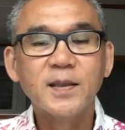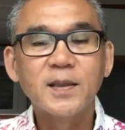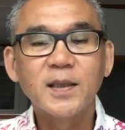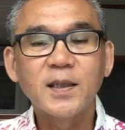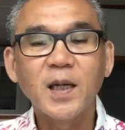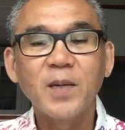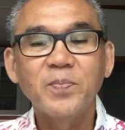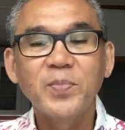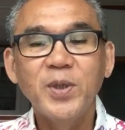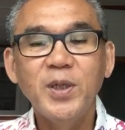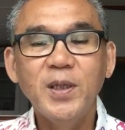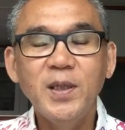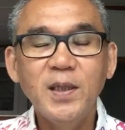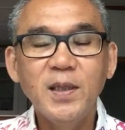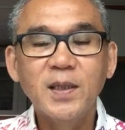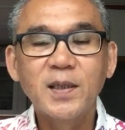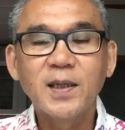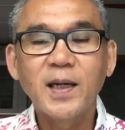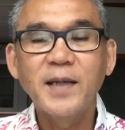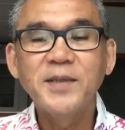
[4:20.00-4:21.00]
Tetapi
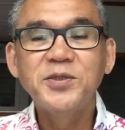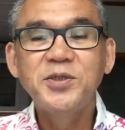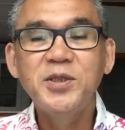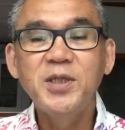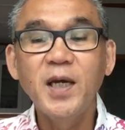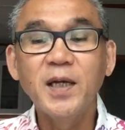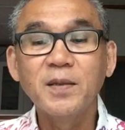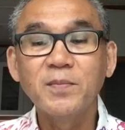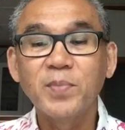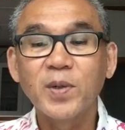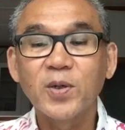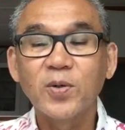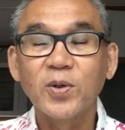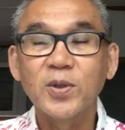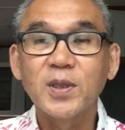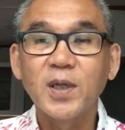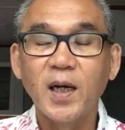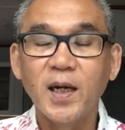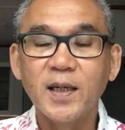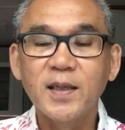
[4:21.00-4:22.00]
kajian
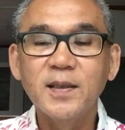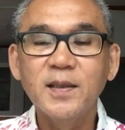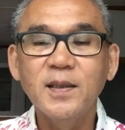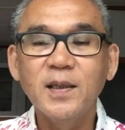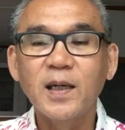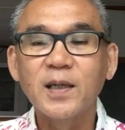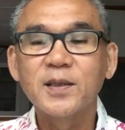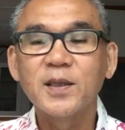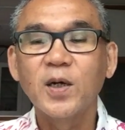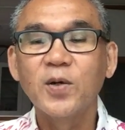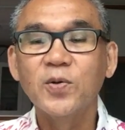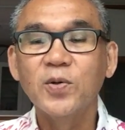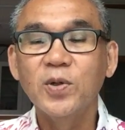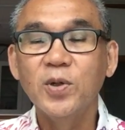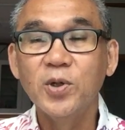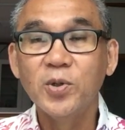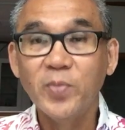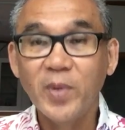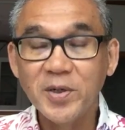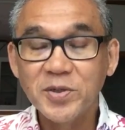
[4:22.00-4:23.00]
perkotaan atau
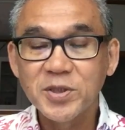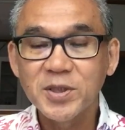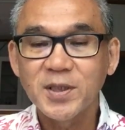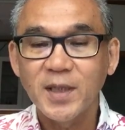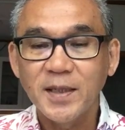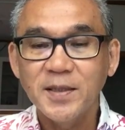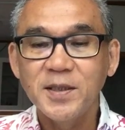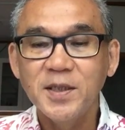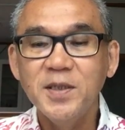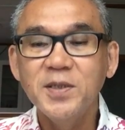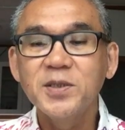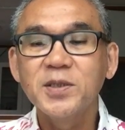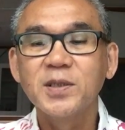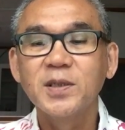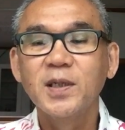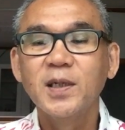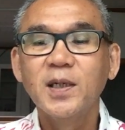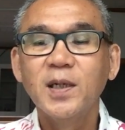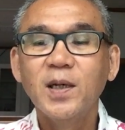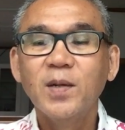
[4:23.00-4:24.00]
urban studies
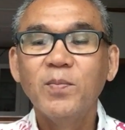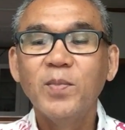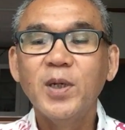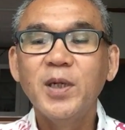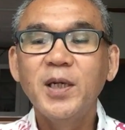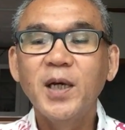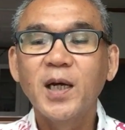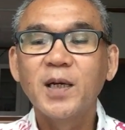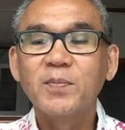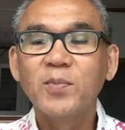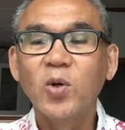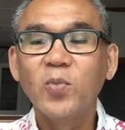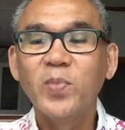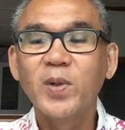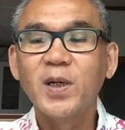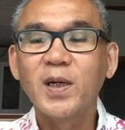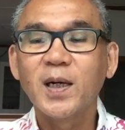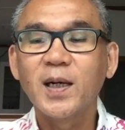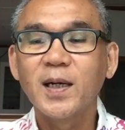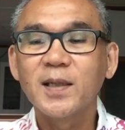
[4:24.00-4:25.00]
melihat bahwa
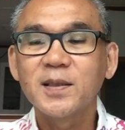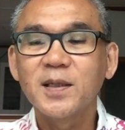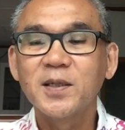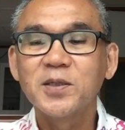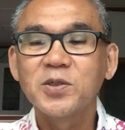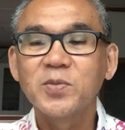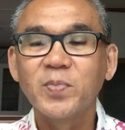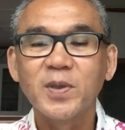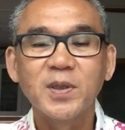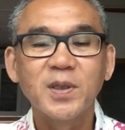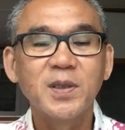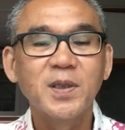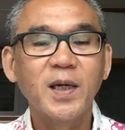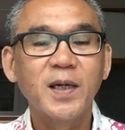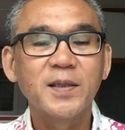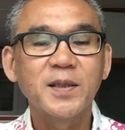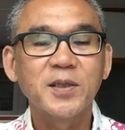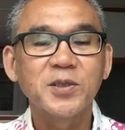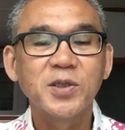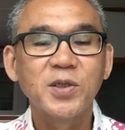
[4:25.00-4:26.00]
pendekatan seperti di
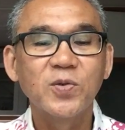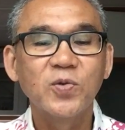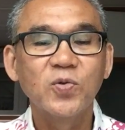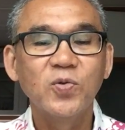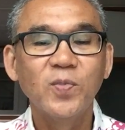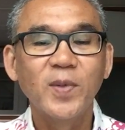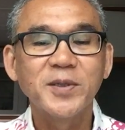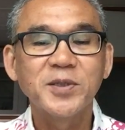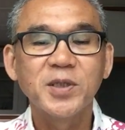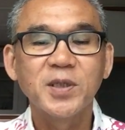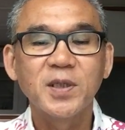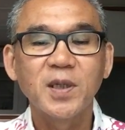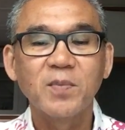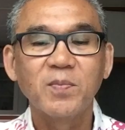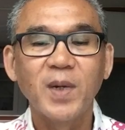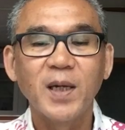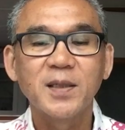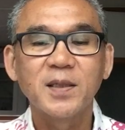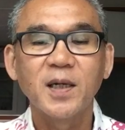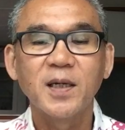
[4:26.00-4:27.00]
atas itu masih
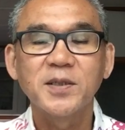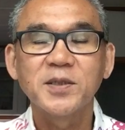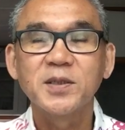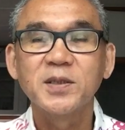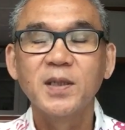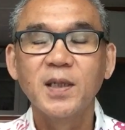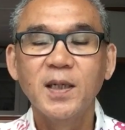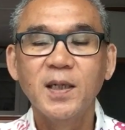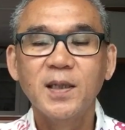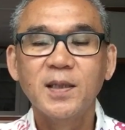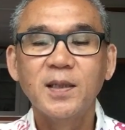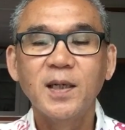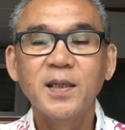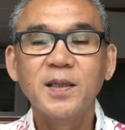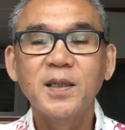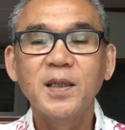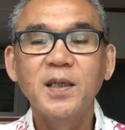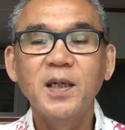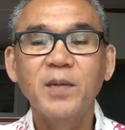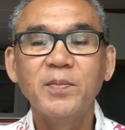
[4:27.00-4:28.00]
terbatas
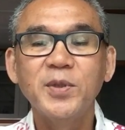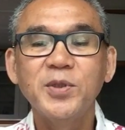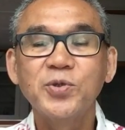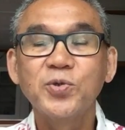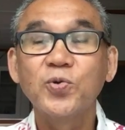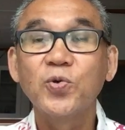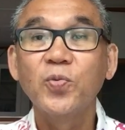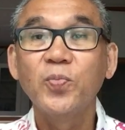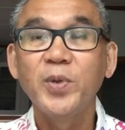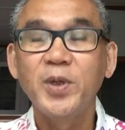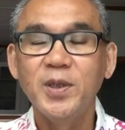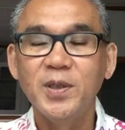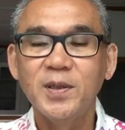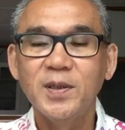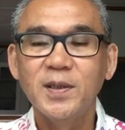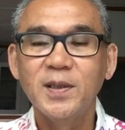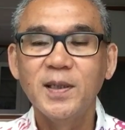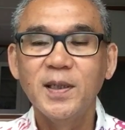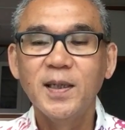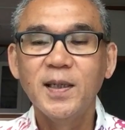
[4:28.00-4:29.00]
dan tidak mencukupi
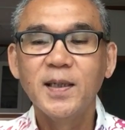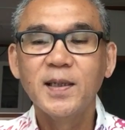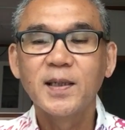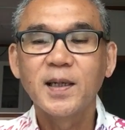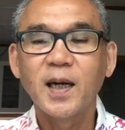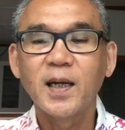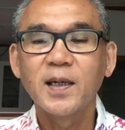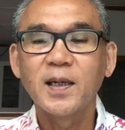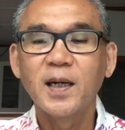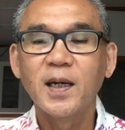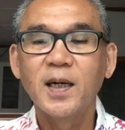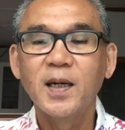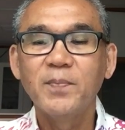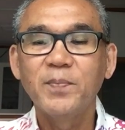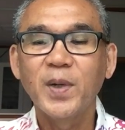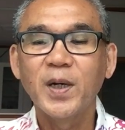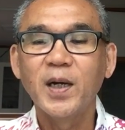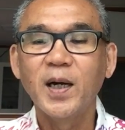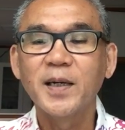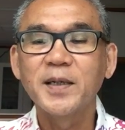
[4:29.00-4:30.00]
karena
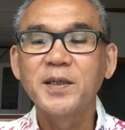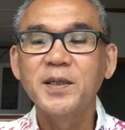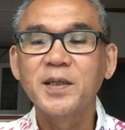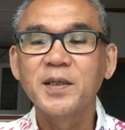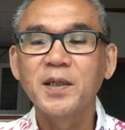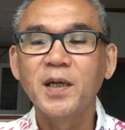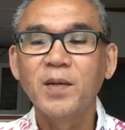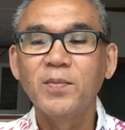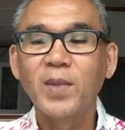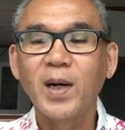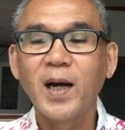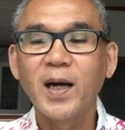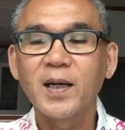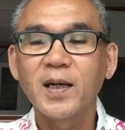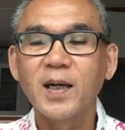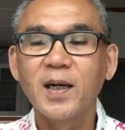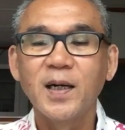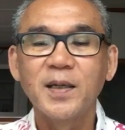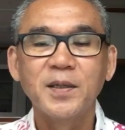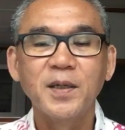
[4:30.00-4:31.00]
pada akhirnya
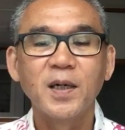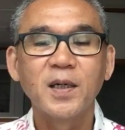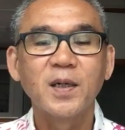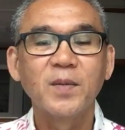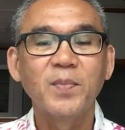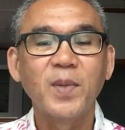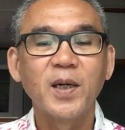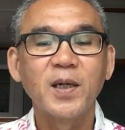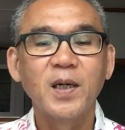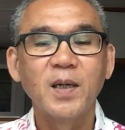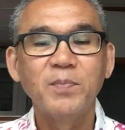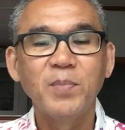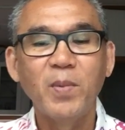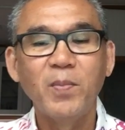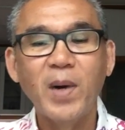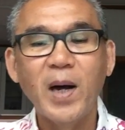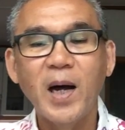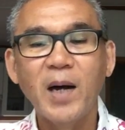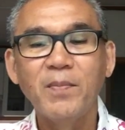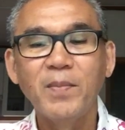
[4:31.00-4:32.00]
mengarah hanya kepada
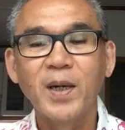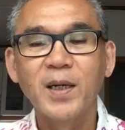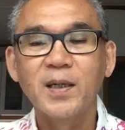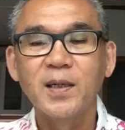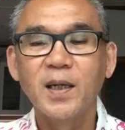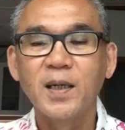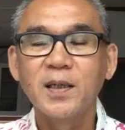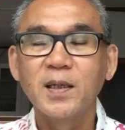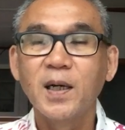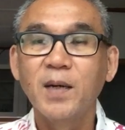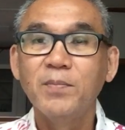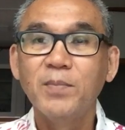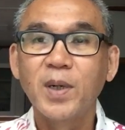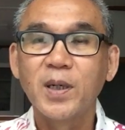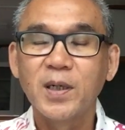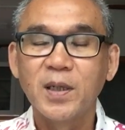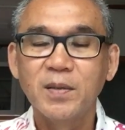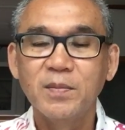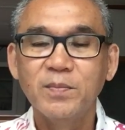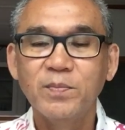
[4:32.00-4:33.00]
pemahaman dan
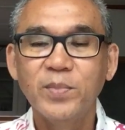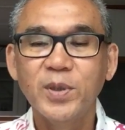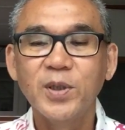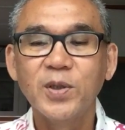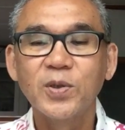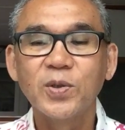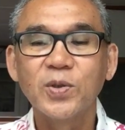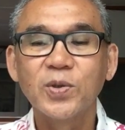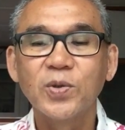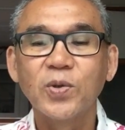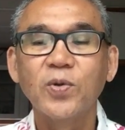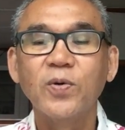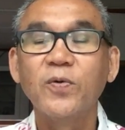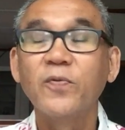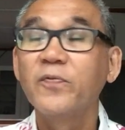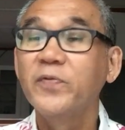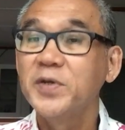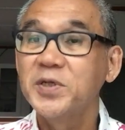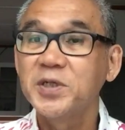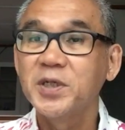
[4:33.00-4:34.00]
gambaran bentuk
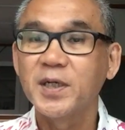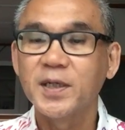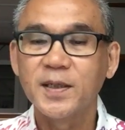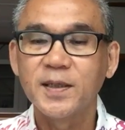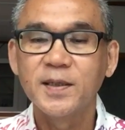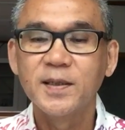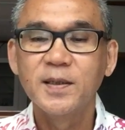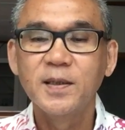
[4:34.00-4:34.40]
fisik.